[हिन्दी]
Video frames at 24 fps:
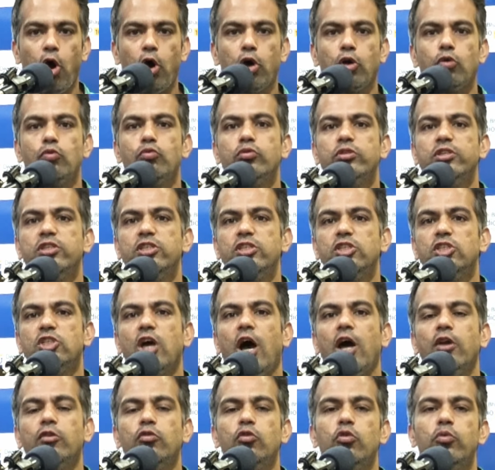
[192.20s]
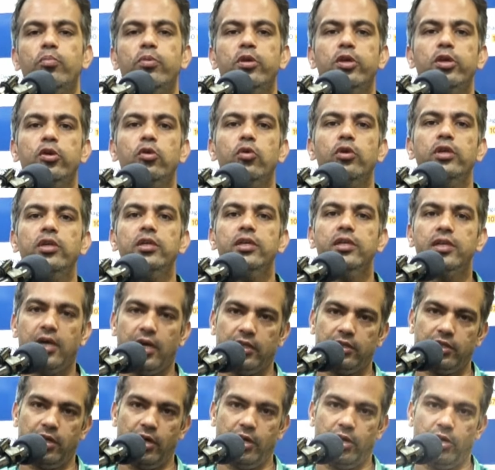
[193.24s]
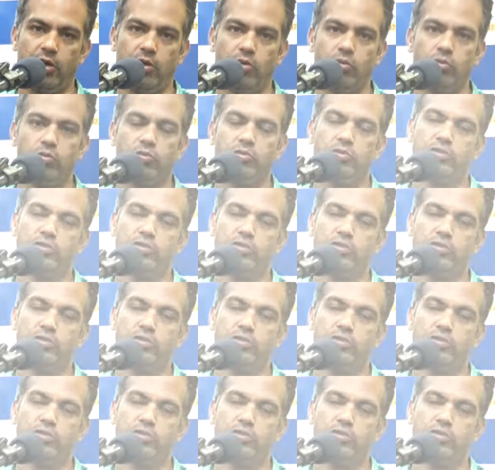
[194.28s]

और उनकी जान को भी कोई खतरा ना हो